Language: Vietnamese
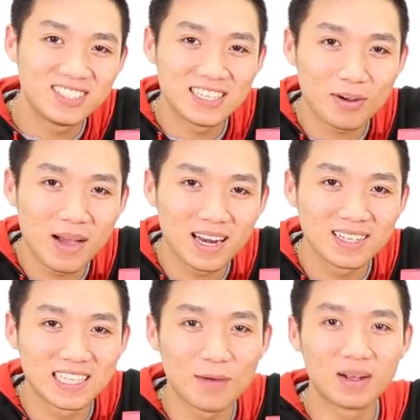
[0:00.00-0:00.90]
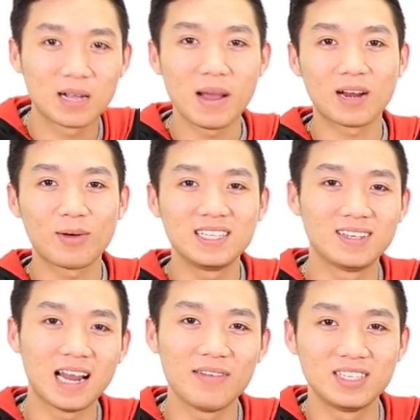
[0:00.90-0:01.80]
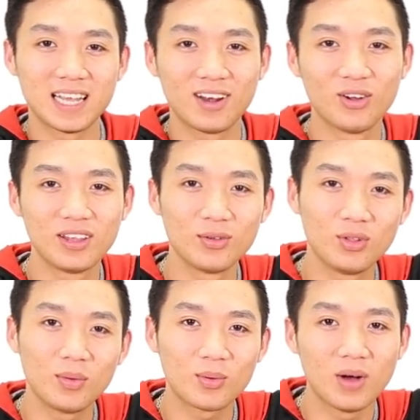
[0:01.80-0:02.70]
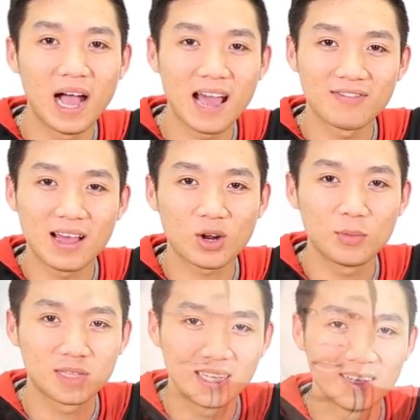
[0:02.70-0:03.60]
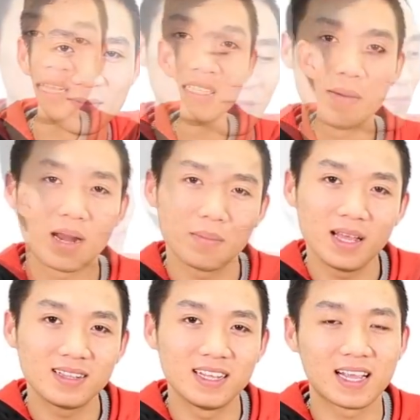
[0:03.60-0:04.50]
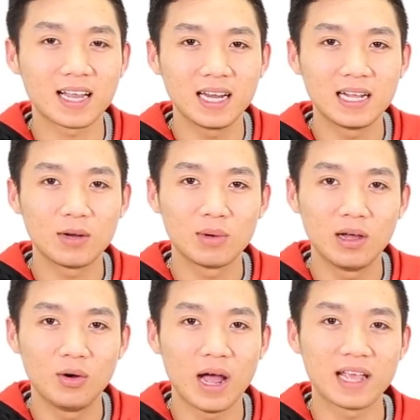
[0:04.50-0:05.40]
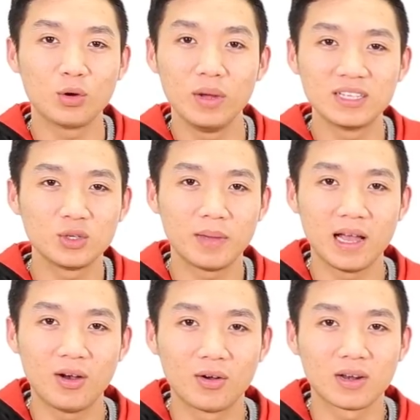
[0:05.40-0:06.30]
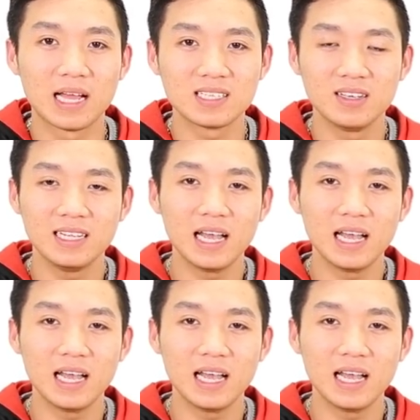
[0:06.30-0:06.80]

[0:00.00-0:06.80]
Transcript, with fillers: Xin chào các bạn, chào mừng các bạn đã quay trở lại với channel YouTube của An Phát Computer. Như các bạn đã biết thì cách đây không lâu anh Huy Supel đã giới